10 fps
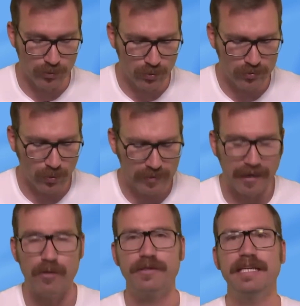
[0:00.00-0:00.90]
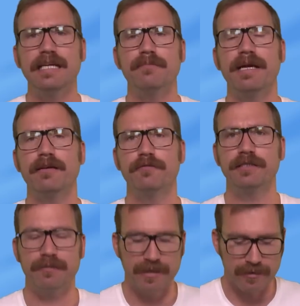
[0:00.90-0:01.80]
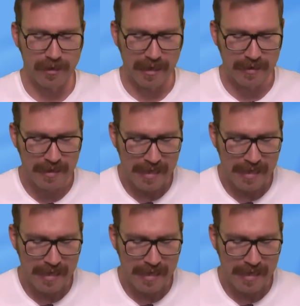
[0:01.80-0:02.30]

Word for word: Loot und auch jede Menge von dem Mineral